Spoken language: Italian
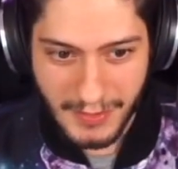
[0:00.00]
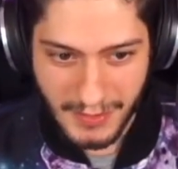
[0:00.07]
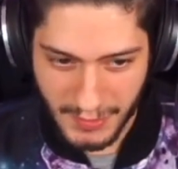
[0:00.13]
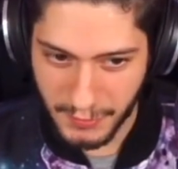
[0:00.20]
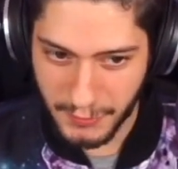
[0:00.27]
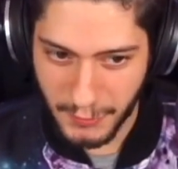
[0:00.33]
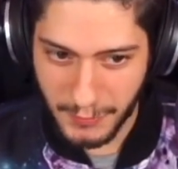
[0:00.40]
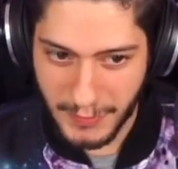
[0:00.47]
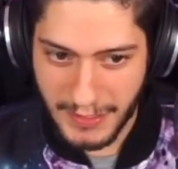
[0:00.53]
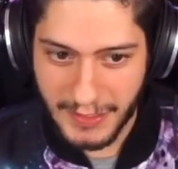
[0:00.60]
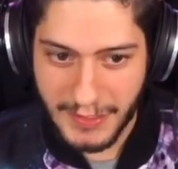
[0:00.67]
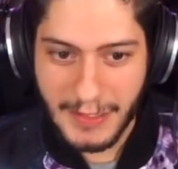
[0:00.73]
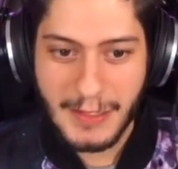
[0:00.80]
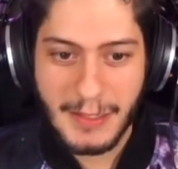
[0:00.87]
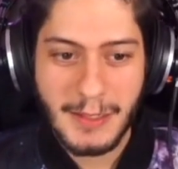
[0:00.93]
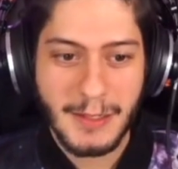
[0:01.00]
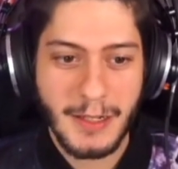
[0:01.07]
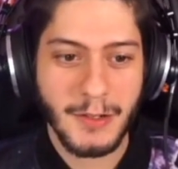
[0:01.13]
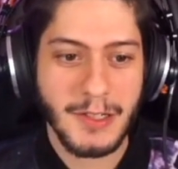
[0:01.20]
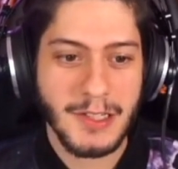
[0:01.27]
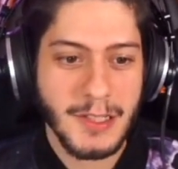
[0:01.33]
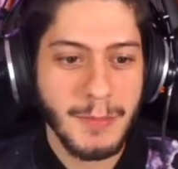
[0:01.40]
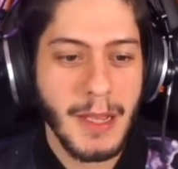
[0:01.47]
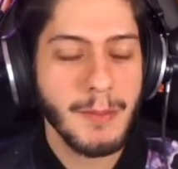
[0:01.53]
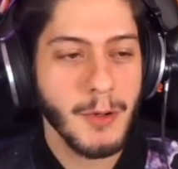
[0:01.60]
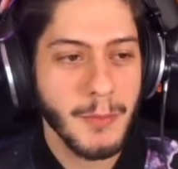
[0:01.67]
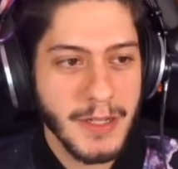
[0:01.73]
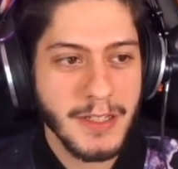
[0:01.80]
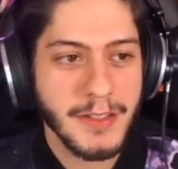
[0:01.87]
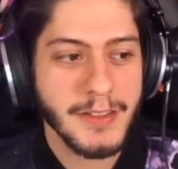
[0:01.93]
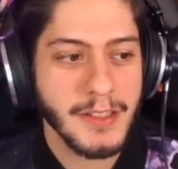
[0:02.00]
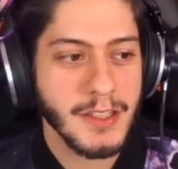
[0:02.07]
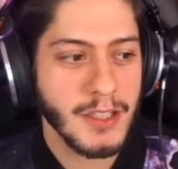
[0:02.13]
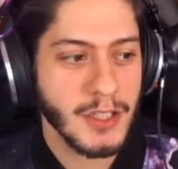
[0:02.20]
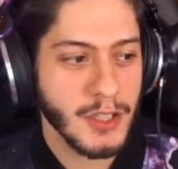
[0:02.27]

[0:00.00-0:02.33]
secondo me, ma questi bei momenti